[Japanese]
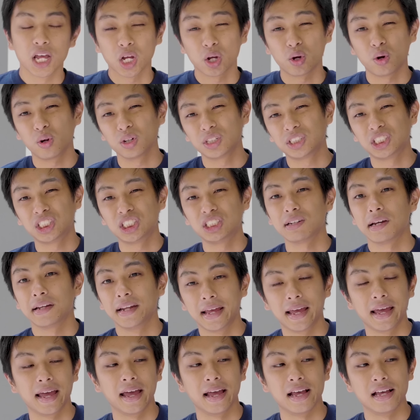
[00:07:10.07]
こっちは
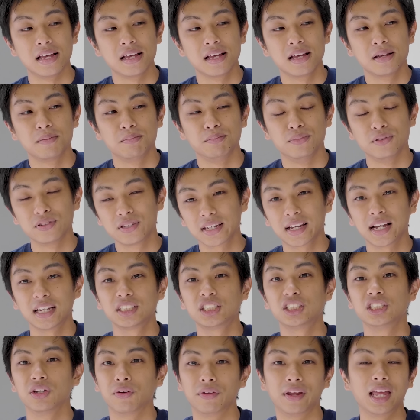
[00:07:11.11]
ね難
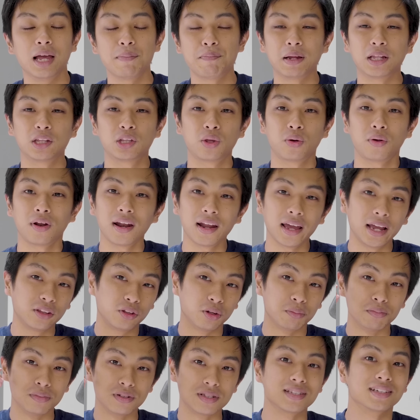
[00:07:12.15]
しいよねやっぱ取らない
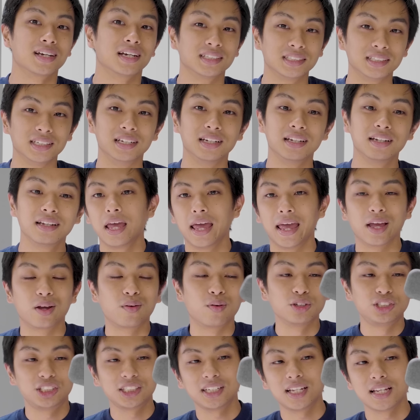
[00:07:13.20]
と難しいえ
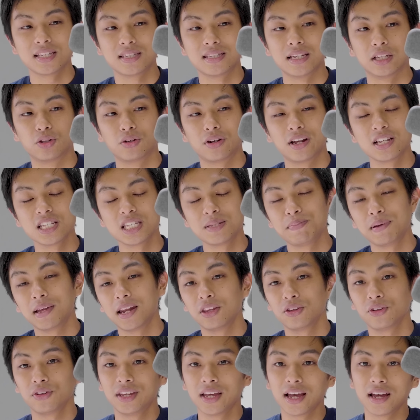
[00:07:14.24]
こっちはですね
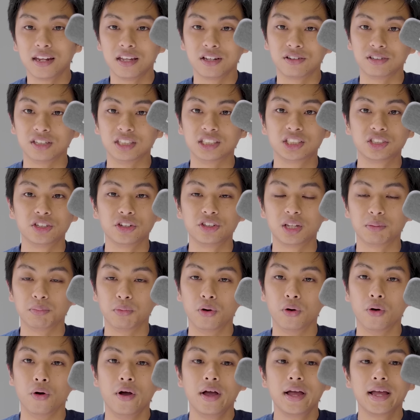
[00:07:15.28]
トランスペレントヒアリングにしといて
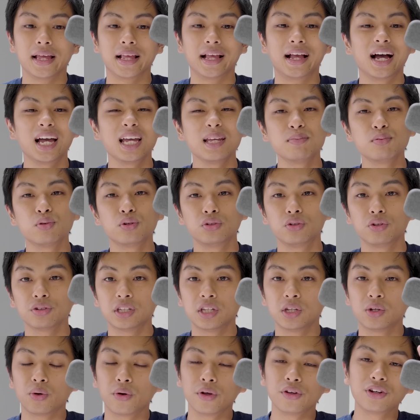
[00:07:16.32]
も外部音の
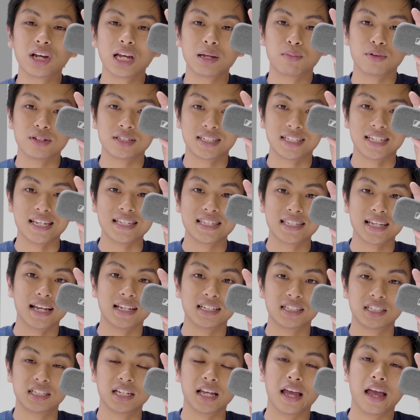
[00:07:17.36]
聞こえ具合も小さ
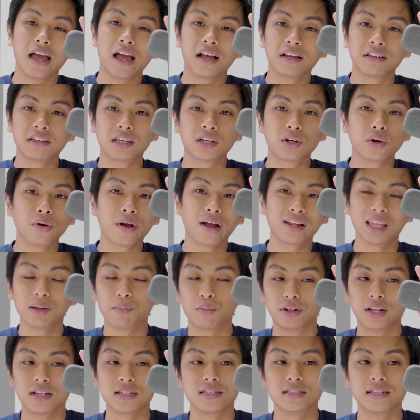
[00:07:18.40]
いし聞こえ方
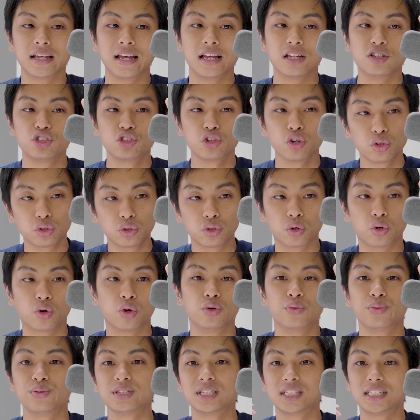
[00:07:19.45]
もですねちょっとこ
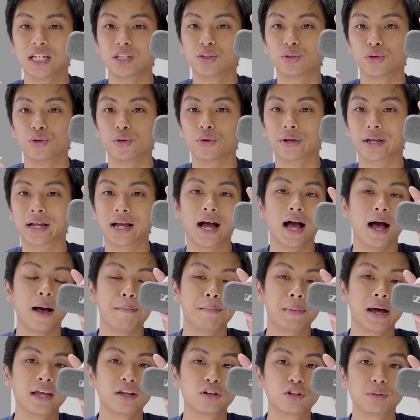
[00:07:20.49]
う不自然というか
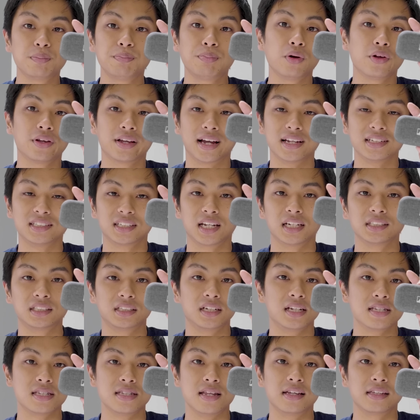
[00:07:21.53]
マイクっぽい感じがして
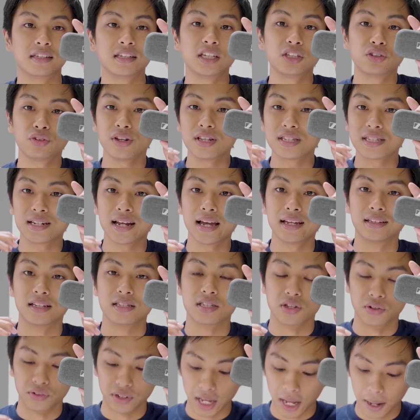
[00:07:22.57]
ですね聞き取りづらいんで
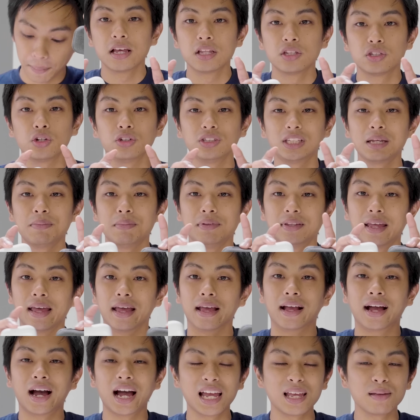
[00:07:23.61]
すよねそういった意味
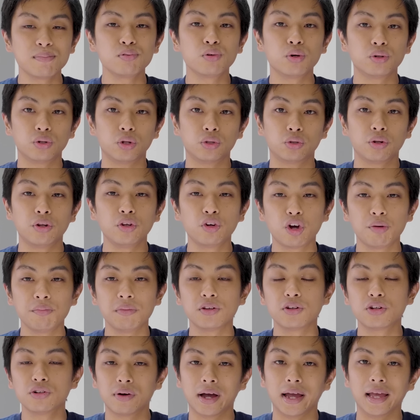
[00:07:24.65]
で外部音の取り込
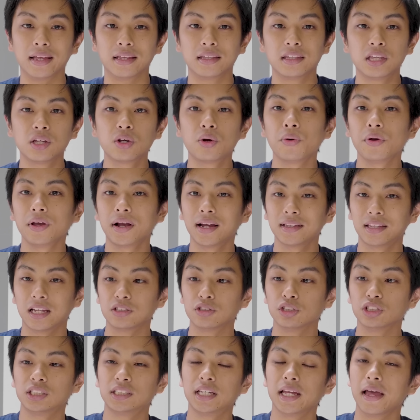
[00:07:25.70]
み具合聞こえ方
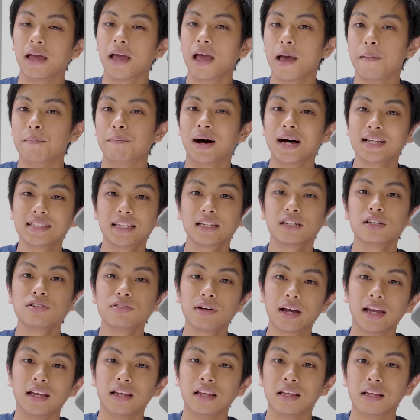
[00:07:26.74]
そして混ぜ具
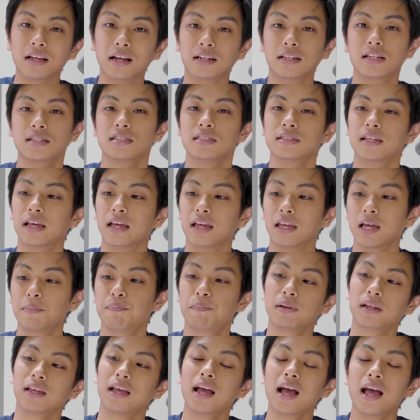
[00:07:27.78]
合がですねやっ
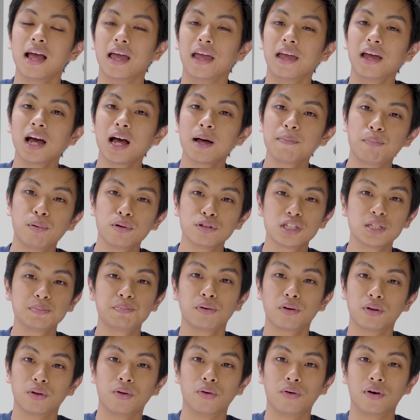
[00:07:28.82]
ぱり AirPods
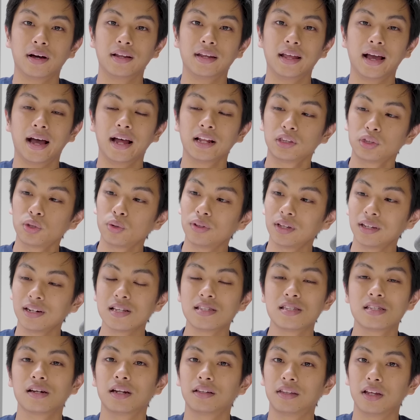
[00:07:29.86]
Pro の方がね圧倒的に
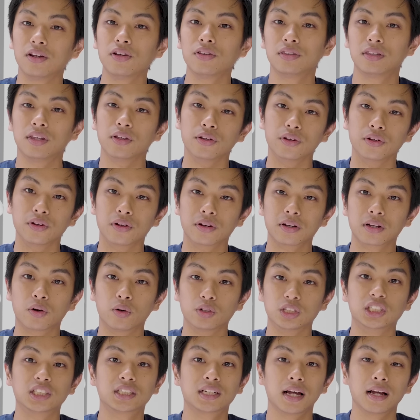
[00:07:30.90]
優れているっていう
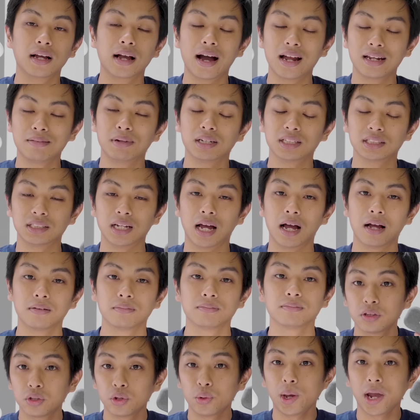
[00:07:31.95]
こう実感がありました
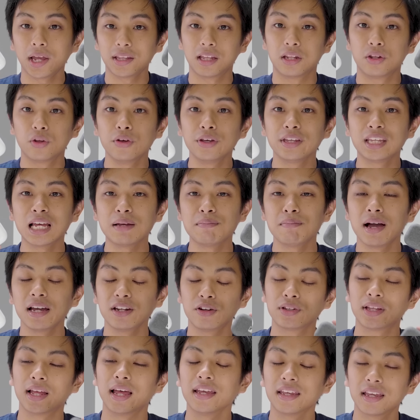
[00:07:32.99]
というわけでノイキャン前
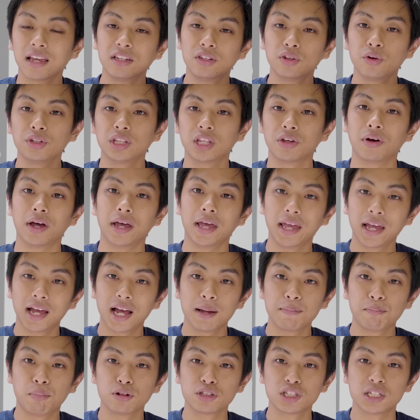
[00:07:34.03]
の体験においては
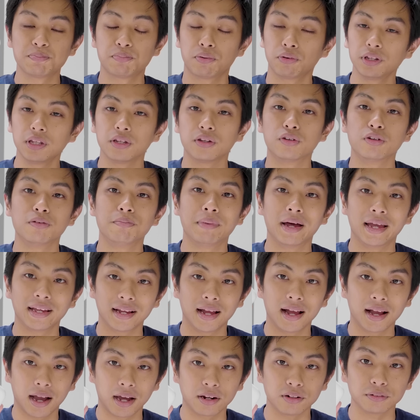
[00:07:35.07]
AirPods Pro に軍配
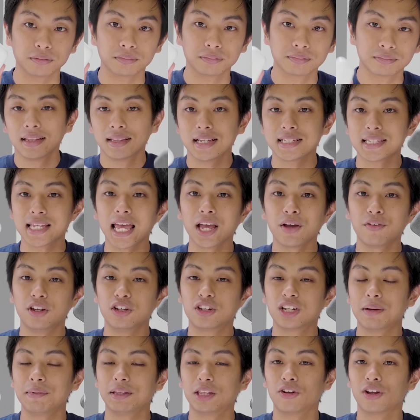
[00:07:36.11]
が上がるで最後に
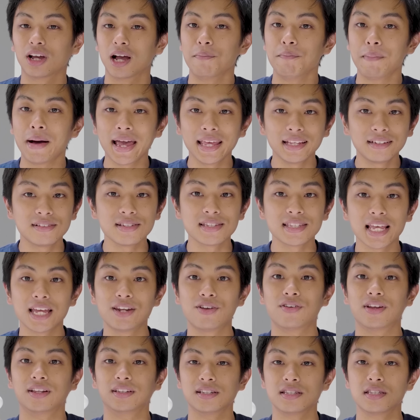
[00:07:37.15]
比べたのがマイク性
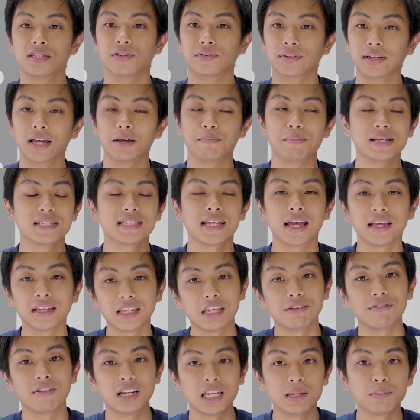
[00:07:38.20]
能なんですよね、まあ、最
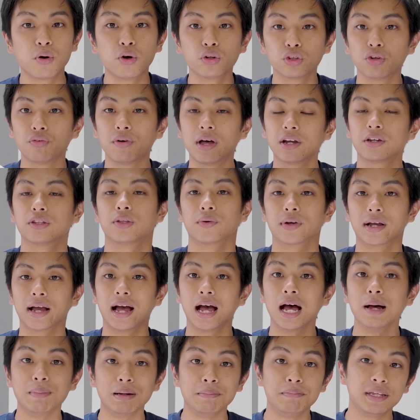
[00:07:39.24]
近はリモートワークと
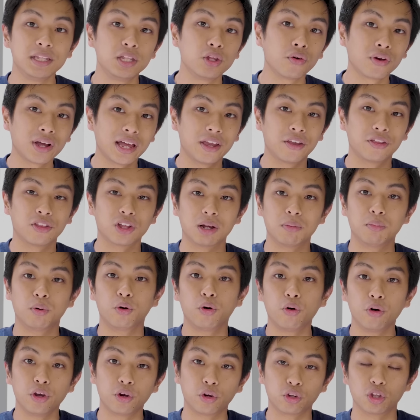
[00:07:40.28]
か、まあ、ビデオ会議とか
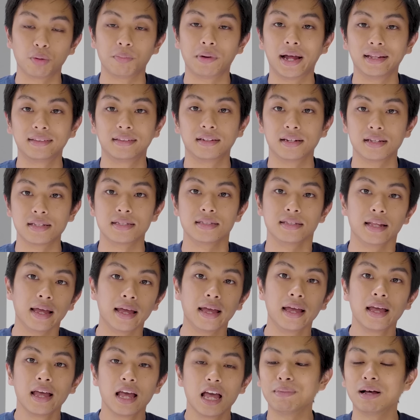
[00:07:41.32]
も多いこともあってですね、